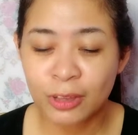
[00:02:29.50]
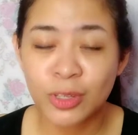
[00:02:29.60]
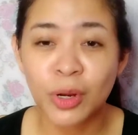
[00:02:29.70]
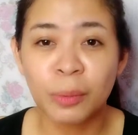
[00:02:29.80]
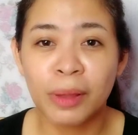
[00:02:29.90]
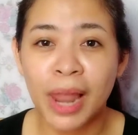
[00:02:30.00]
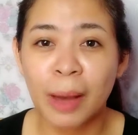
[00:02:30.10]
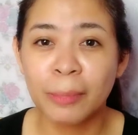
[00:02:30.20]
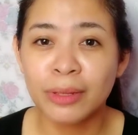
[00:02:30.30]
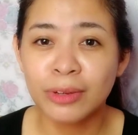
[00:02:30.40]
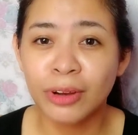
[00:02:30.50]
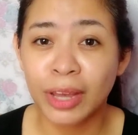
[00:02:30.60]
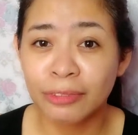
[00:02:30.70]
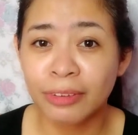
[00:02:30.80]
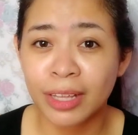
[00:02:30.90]
gusto ko malaman
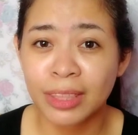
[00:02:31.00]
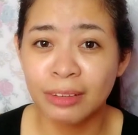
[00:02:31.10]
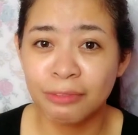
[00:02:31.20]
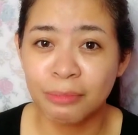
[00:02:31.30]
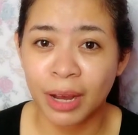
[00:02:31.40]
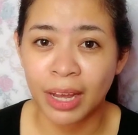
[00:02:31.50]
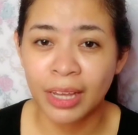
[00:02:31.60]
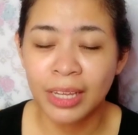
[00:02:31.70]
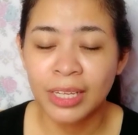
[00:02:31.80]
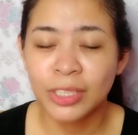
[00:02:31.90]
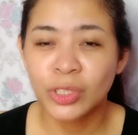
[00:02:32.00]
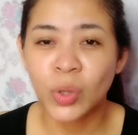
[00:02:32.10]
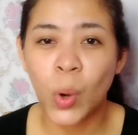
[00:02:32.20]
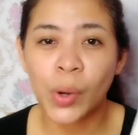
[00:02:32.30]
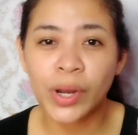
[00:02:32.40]
kung effective ba.
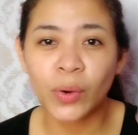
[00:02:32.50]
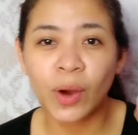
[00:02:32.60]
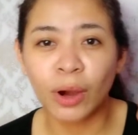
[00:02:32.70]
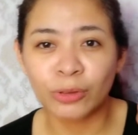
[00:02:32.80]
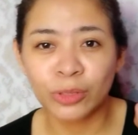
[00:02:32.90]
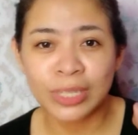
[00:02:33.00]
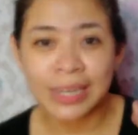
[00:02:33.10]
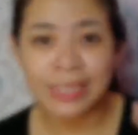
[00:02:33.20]
So, nakuha ko to sa